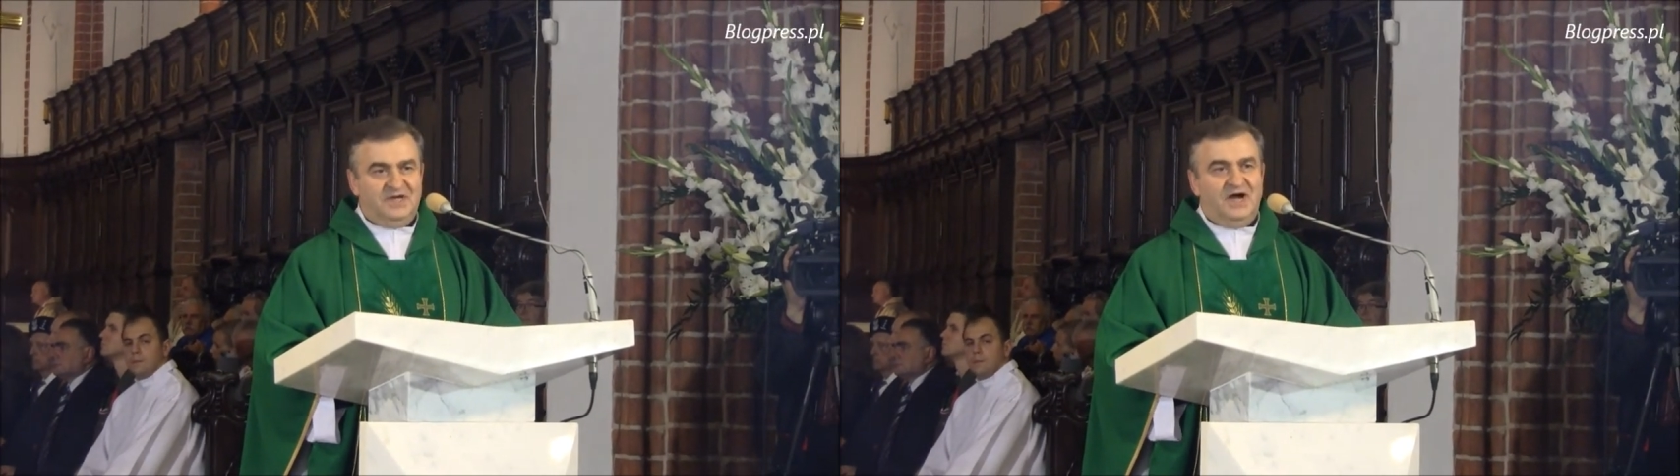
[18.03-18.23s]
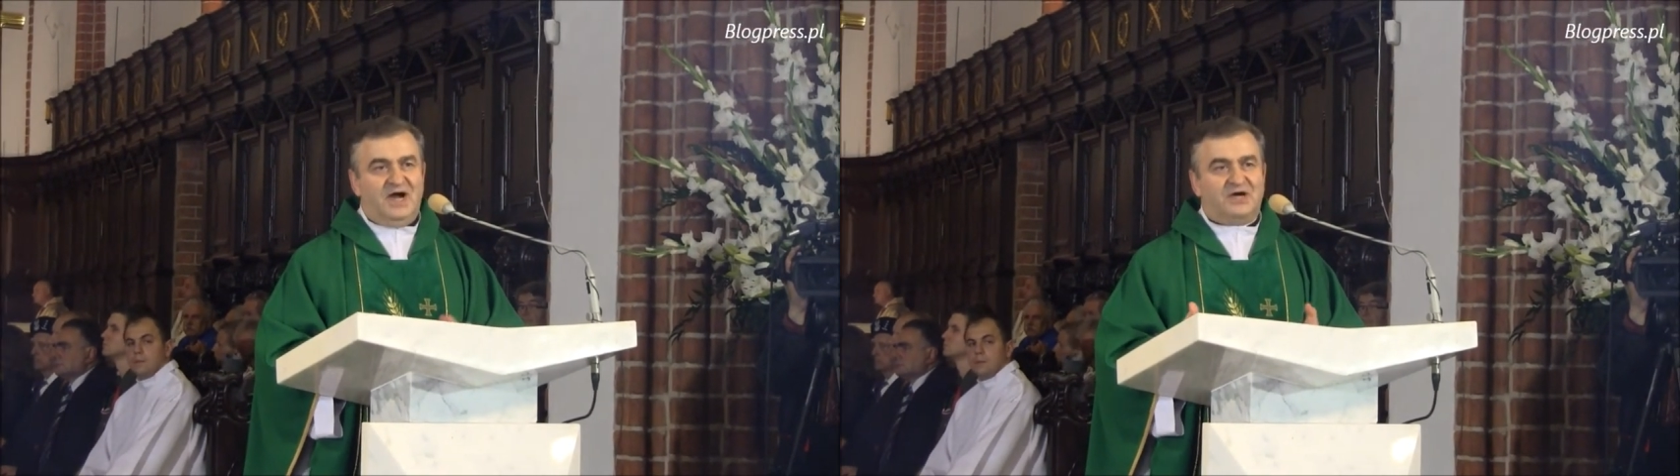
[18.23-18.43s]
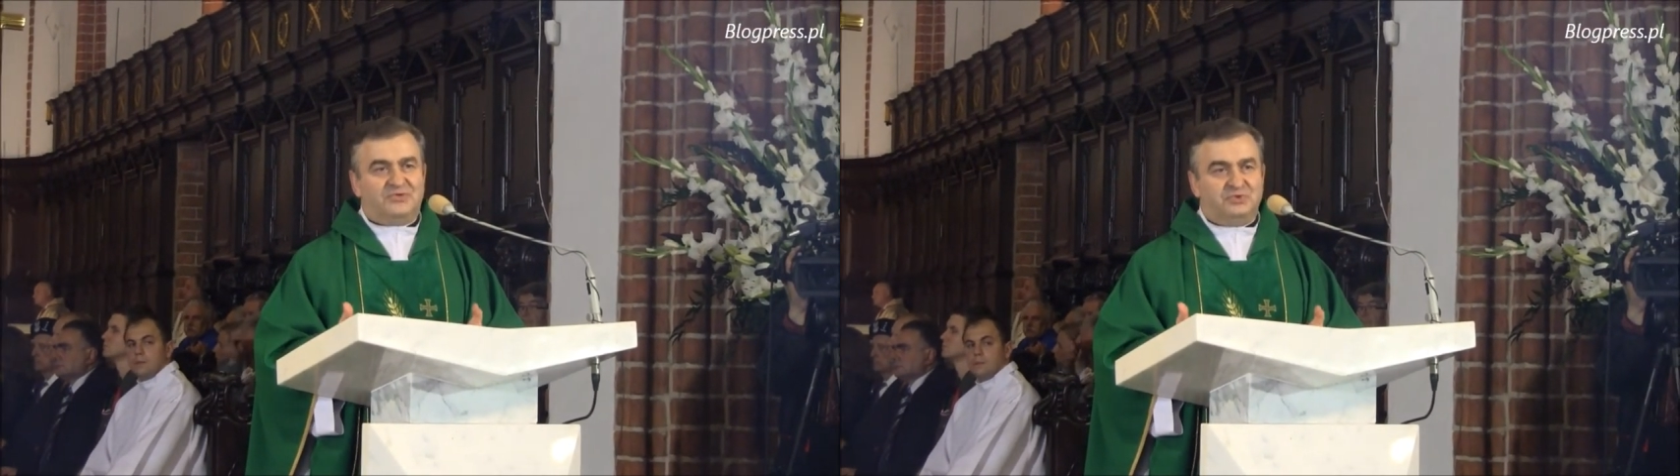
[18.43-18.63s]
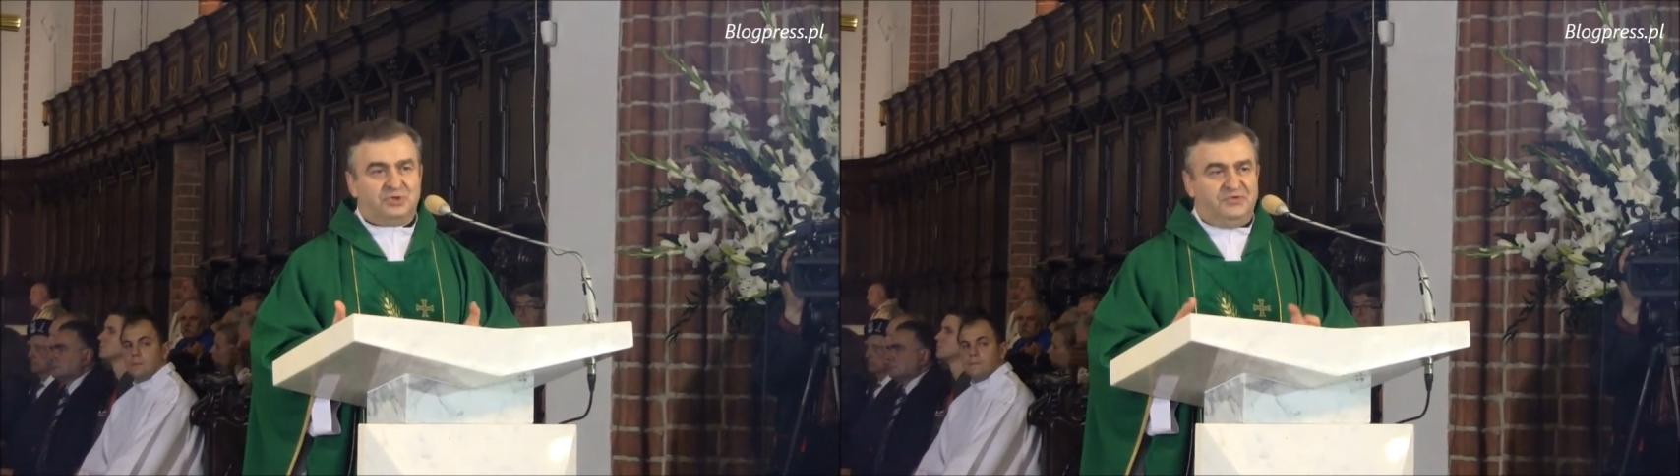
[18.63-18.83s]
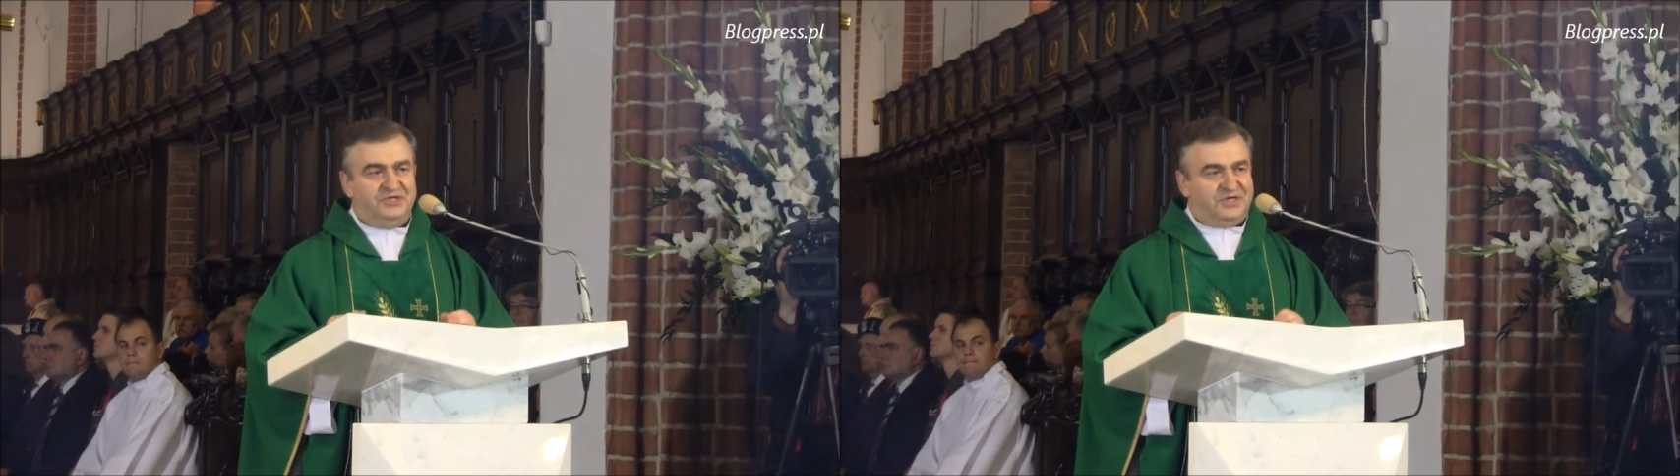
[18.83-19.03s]
A któż
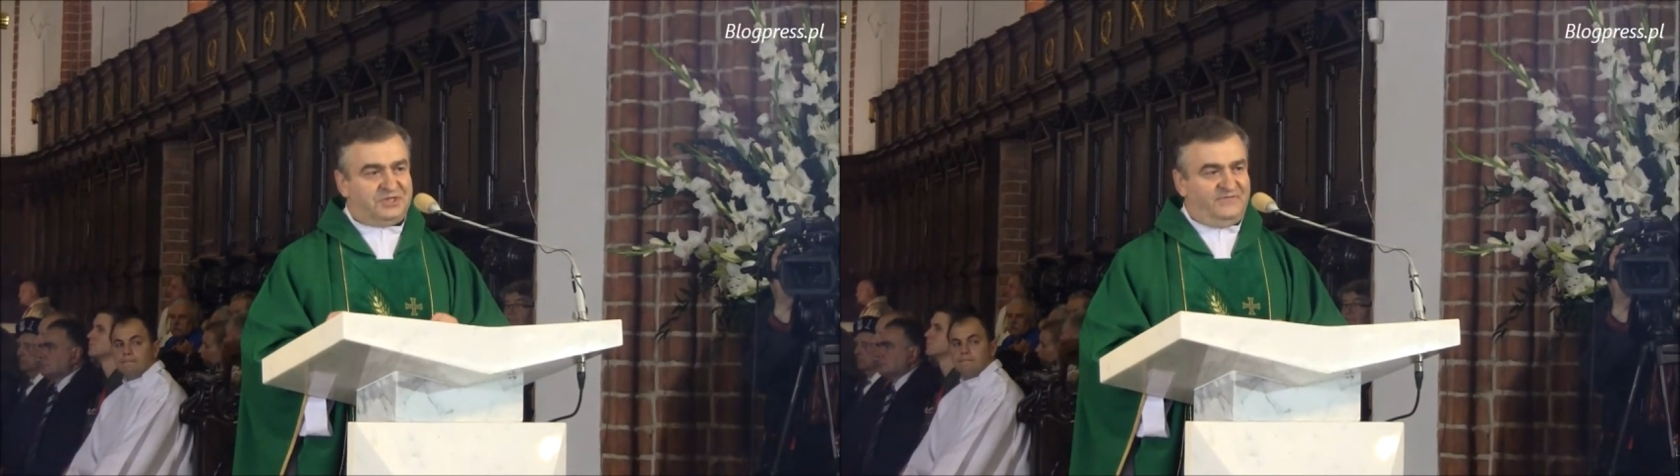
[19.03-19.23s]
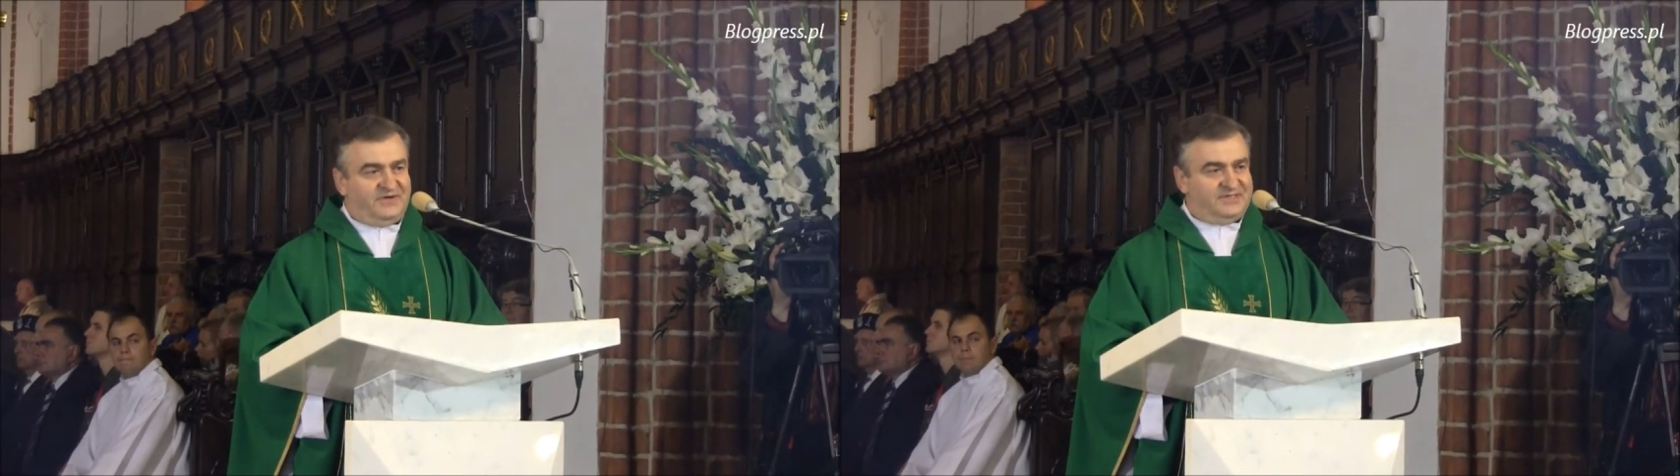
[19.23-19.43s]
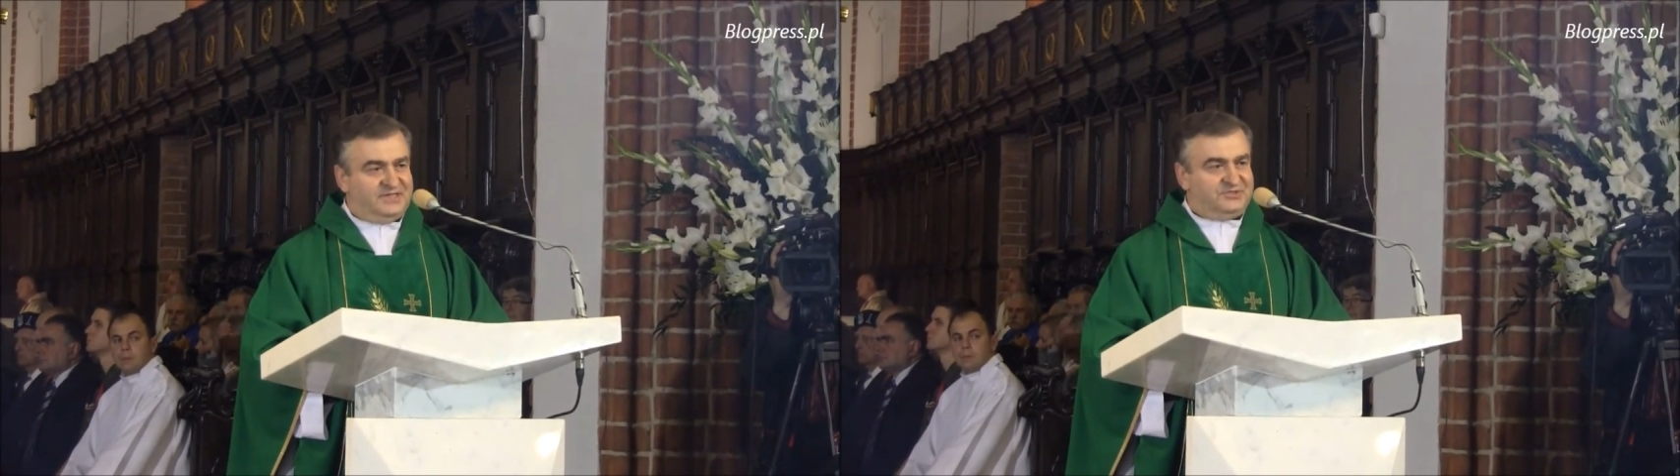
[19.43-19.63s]
by nie chciał wracać